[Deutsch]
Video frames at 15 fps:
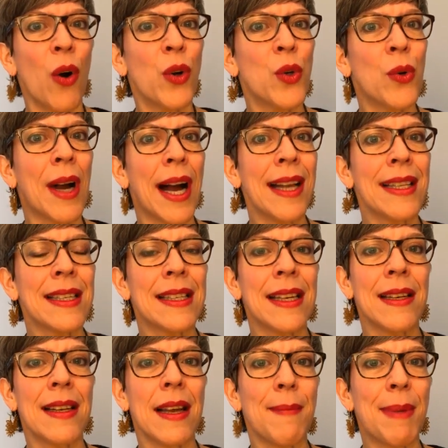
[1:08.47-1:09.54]
Und du kannst
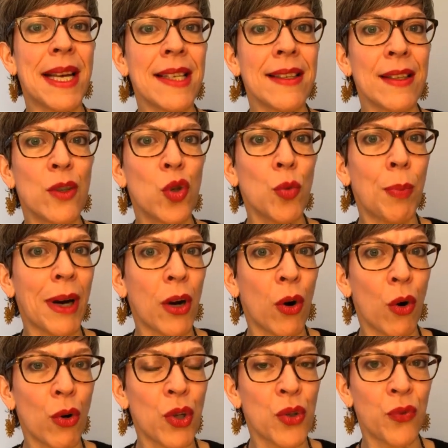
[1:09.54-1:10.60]
den besten
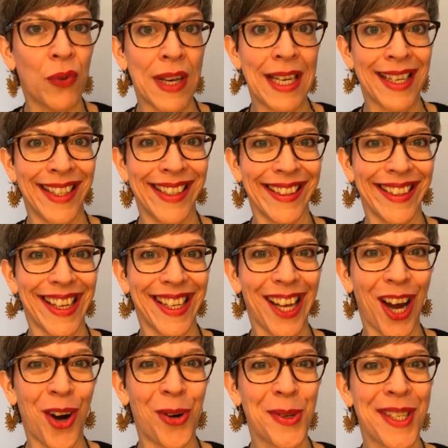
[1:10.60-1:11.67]
Supercoach finden da
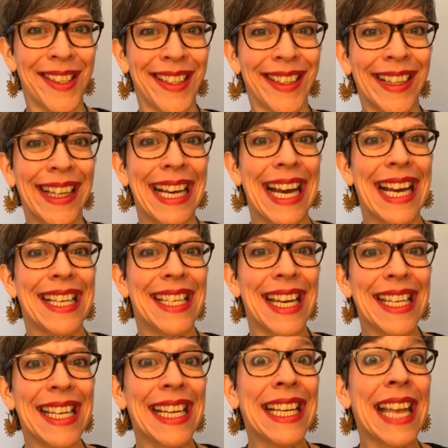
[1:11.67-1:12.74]
draußen,
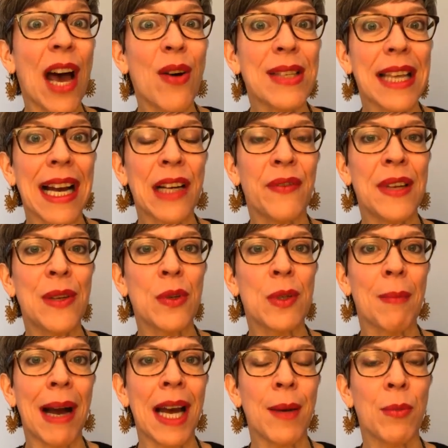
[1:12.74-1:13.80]
der dir genau sagt, wie du
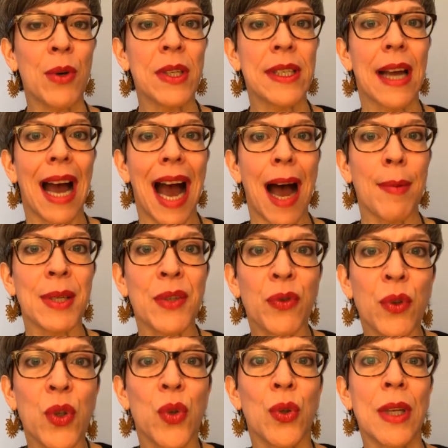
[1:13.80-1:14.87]
es machen musst, aber es
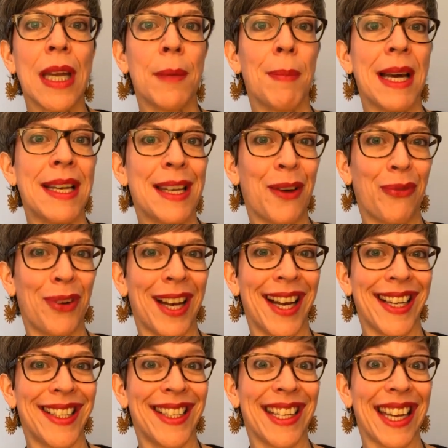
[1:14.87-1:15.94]
funktioniert bei dir
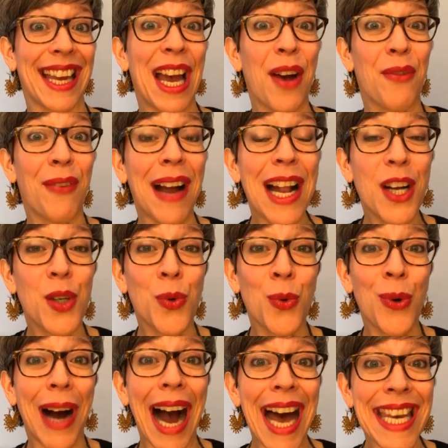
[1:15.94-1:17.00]
vielleicht nicht, weil
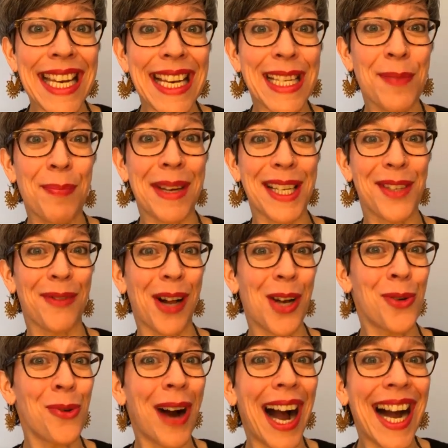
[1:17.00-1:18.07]
du anders bist,
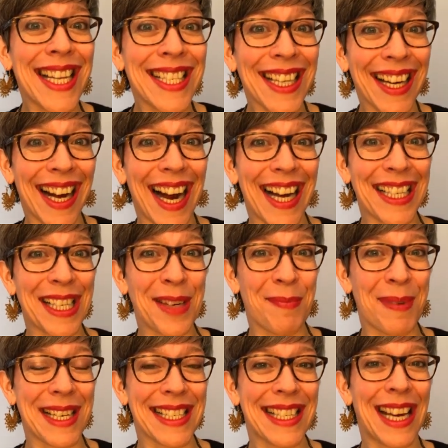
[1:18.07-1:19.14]
weil du
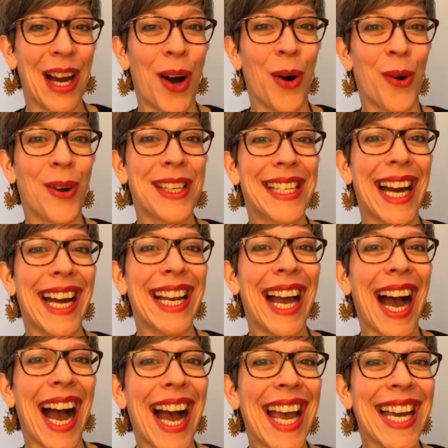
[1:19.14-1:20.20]
einzigartig bist und
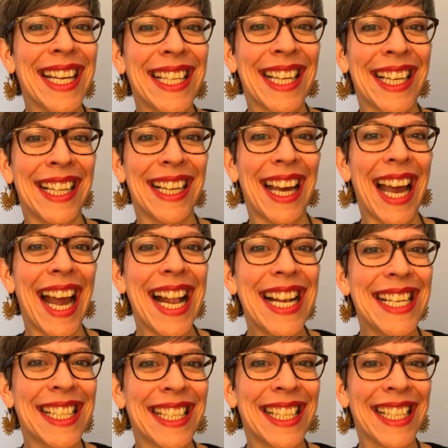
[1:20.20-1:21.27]
deine eigene
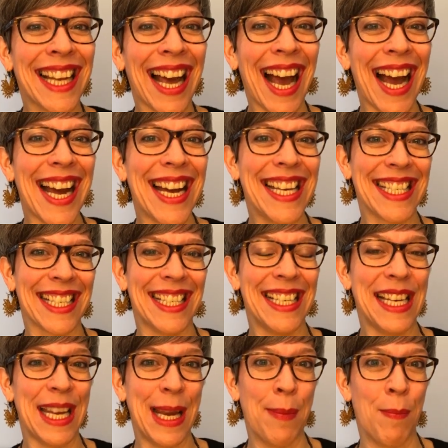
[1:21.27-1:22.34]
Hell Reise
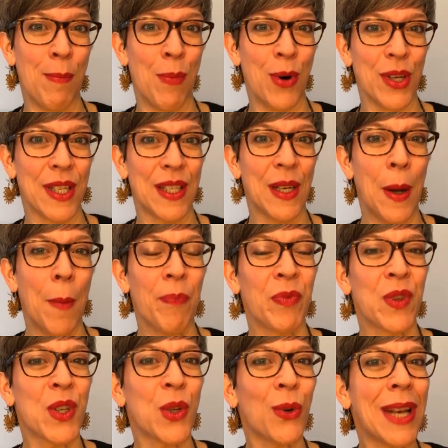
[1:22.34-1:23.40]
leben musst.
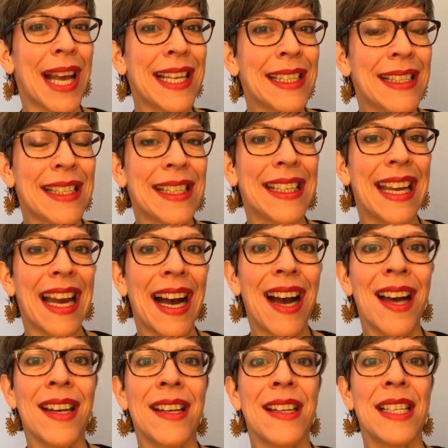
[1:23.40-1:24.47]
Und so lass dich
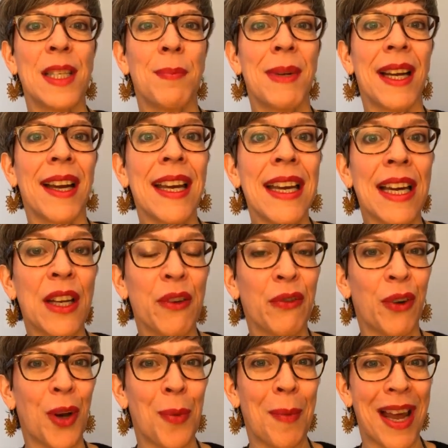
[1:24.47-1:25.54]
gerne inspirieren
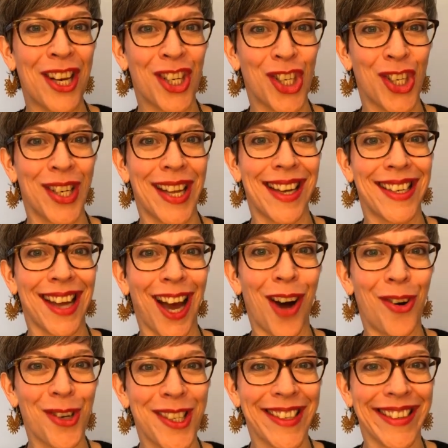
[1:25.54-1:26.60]
von Menschen da
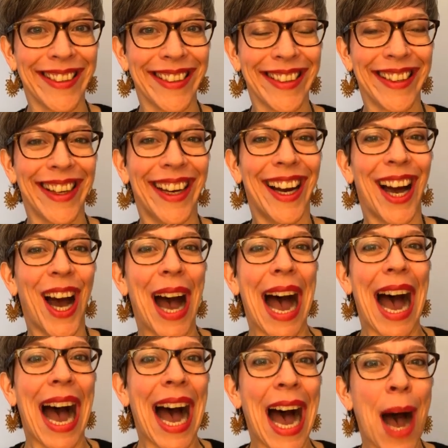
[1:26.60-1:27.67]
draußen.
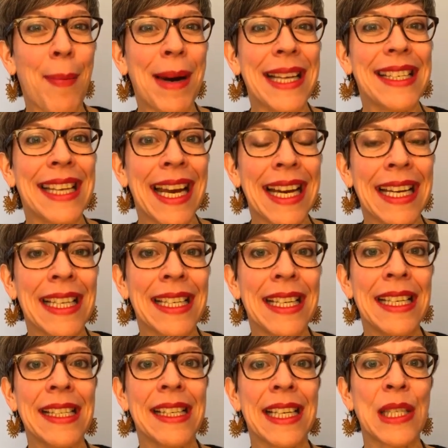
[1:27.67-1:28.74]
Aber denke
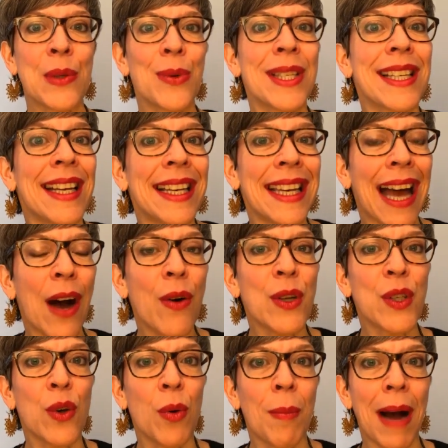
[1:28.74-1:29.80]
nicht, dass du es
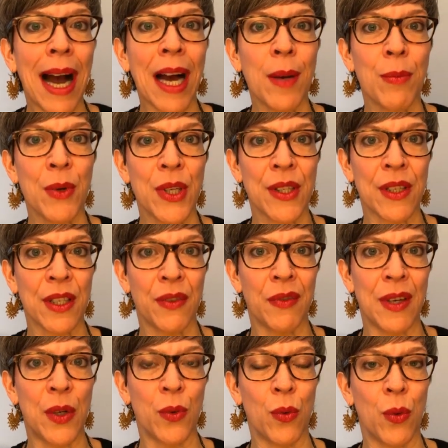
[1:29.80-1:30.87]
genauso machen
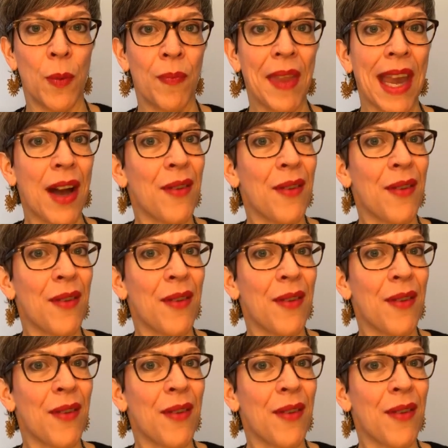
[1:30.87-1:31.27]
müsstest wie du.